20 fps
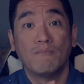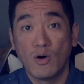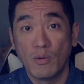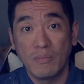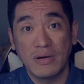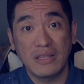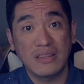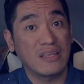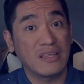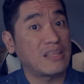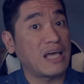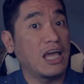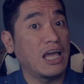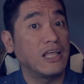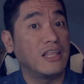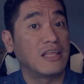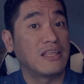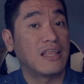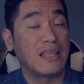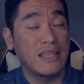moment na tayo
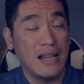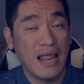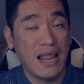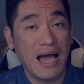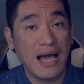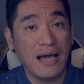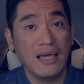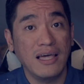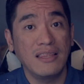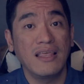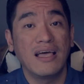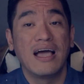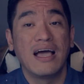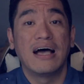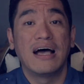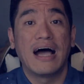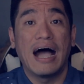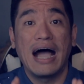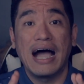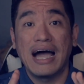nananalangin,
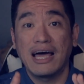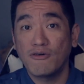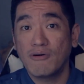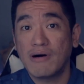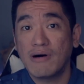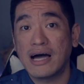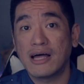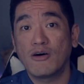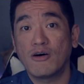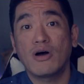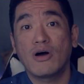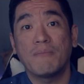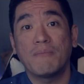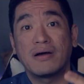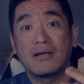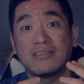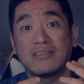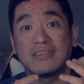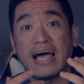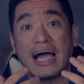araw-araw
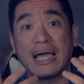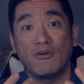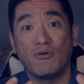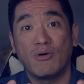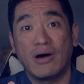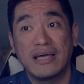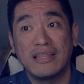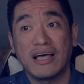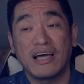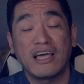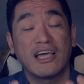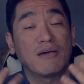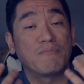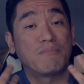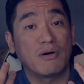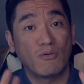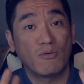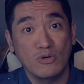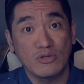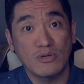kapag tayo ay
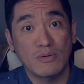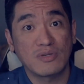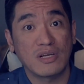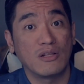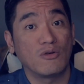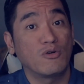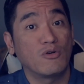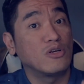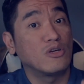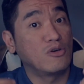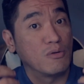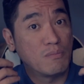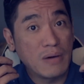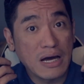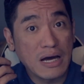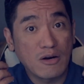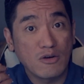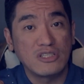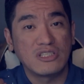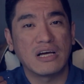nakikipag-usap sa Lord kung
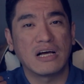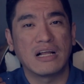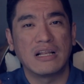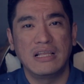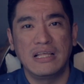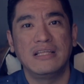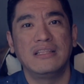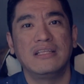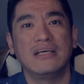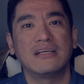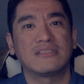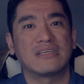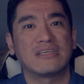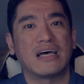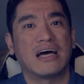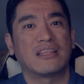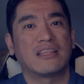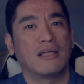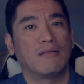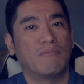meron siyang leading
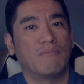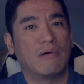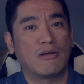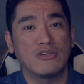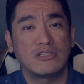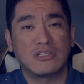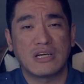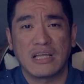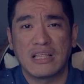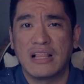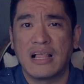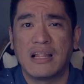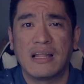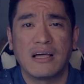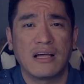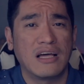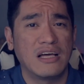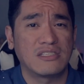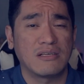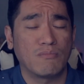sa atin, meron siyang
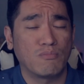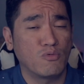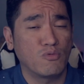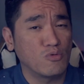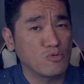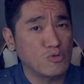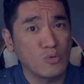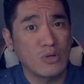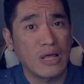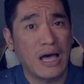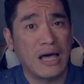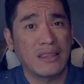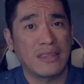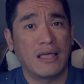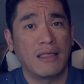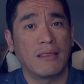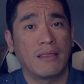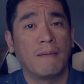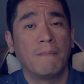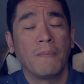ilalagay sa puso
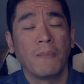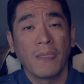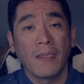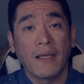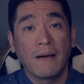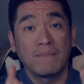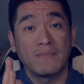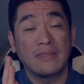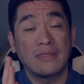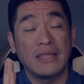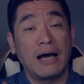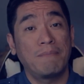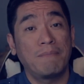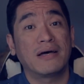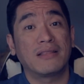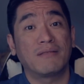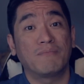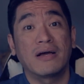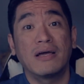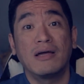natin,
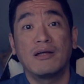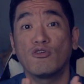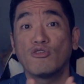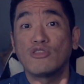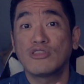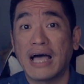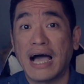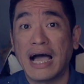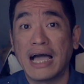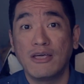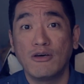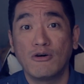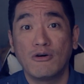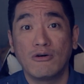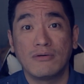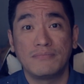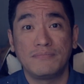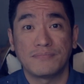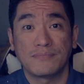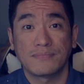dapat mayroon
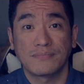tayong